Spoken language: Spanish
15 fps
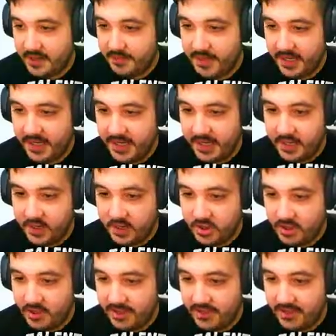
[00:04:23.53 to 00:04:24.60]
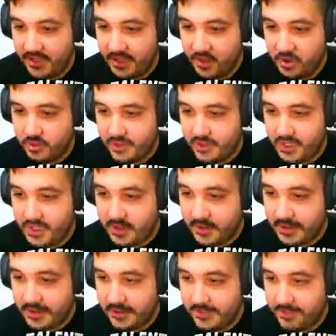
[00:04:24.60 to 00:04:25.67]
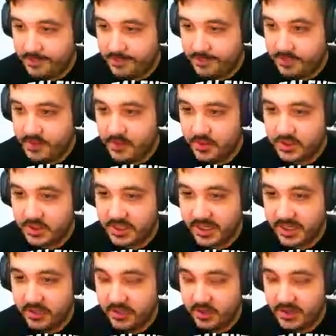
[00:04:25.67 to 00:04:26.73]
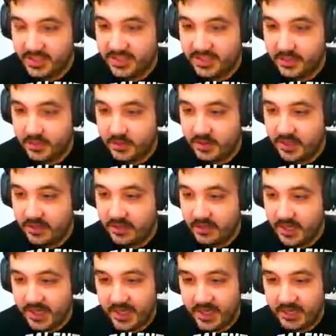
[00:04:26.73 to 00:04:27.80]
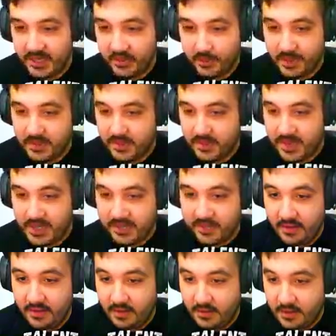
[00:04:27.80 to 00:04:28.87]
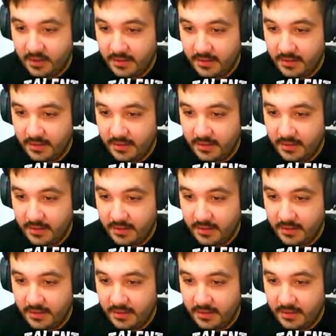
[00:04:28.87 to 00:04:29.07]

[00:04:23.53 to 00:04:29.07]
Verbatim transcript: máquina, que yo solamente quiero subir. No sé qué historias están montando aquí estos personajes, tío.